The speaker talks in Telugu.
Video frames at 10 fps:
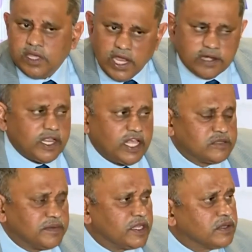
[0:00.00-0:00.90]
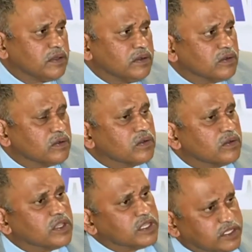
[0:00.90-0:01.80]
ఈ అడ్వర్టైజ్మెంటు
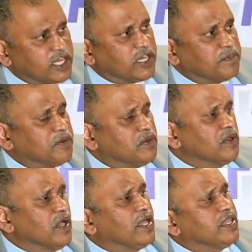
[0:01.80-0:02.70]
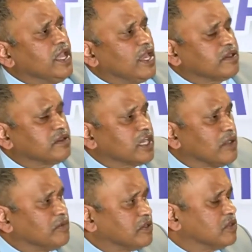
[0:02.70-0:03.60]
ఇచ్చేటప్పుడు అది ఎలక్షన్
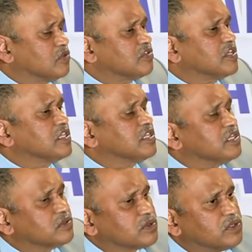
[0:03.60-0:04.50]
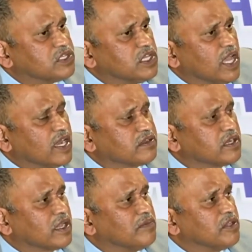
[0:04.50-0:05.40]
కమిషన్ దృష్టికి తీసుకొచ్చి
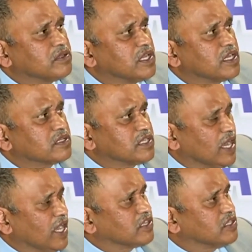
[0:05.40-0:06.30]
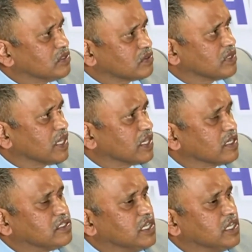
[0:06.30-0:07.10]
ఎలక్షన్ కమిషనర్ సలహా తీసుకుని కనుక